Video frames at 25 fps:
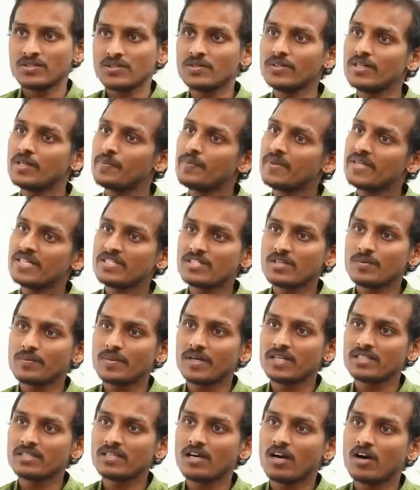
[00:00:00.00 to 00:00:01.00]
సో డిపెండ్స్
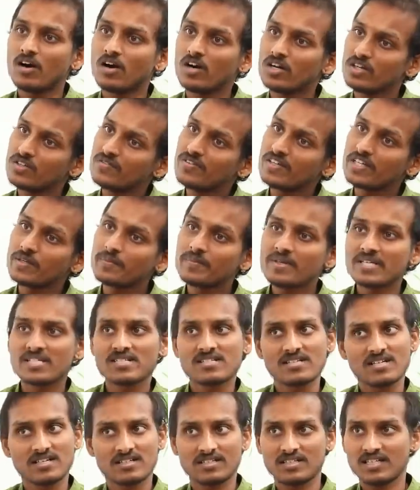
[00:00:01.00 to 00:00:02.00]
అపాన్ ద హార్డ్ వర్క్
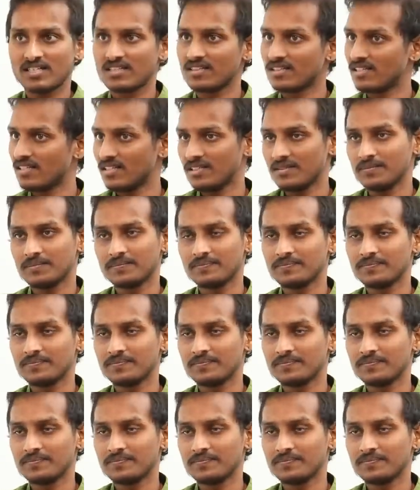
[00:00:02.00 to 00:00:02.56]
ప్లస్ లక్ అంతే